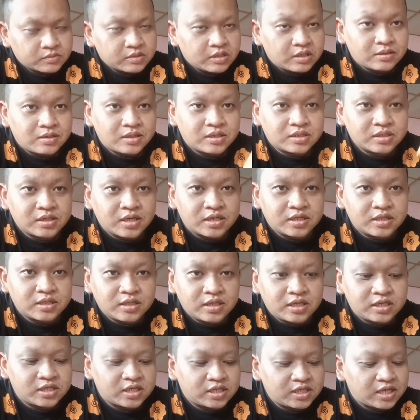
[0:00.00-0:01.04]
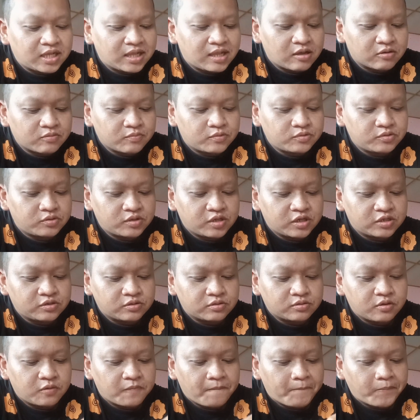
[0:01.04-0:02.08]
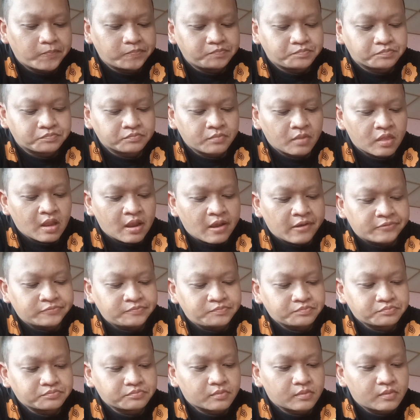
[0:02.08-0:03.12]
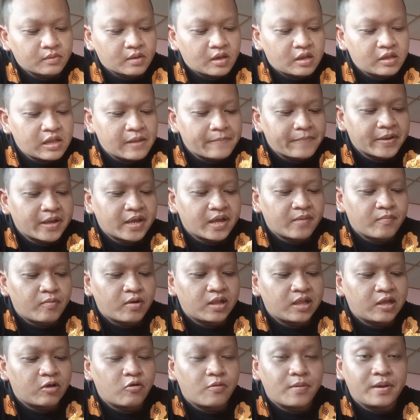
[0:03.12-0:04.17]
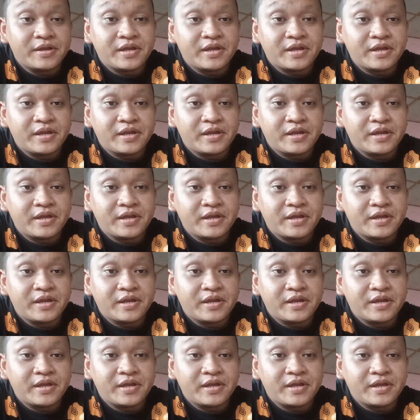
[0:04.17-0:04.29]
jadi ya segini ini saja lauk pun sudah cukup tidak payah buat lauk